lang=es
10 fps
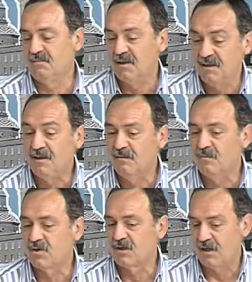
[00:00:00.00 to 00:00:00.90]

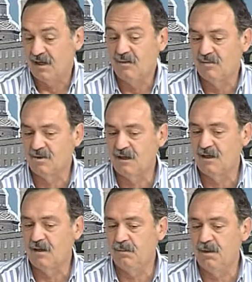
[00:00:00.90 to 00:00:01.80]
decidimos, creímos
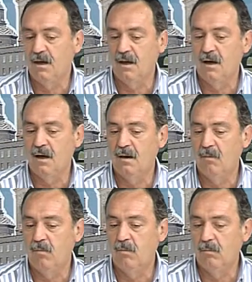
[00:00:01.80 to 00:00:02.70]
que había
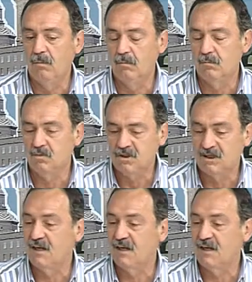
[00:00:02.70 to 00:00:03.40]
mm, muchas